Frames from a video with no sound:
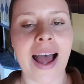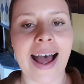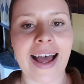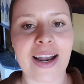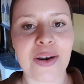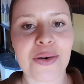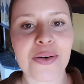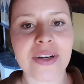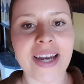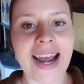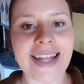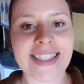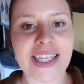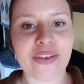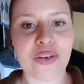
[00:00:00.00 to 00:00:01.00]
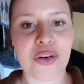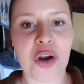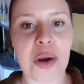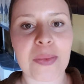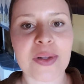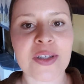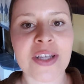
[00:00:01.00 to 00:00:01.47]
Hallo und herzlich
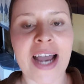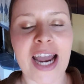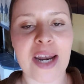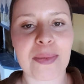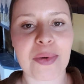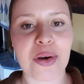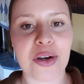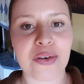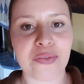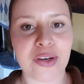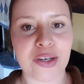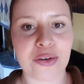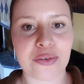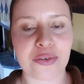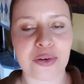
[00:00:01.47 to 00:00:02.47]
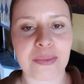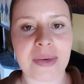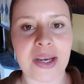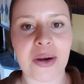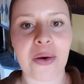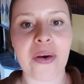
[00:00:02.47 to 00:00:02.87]
willkommen zu einem neuen Video von mir.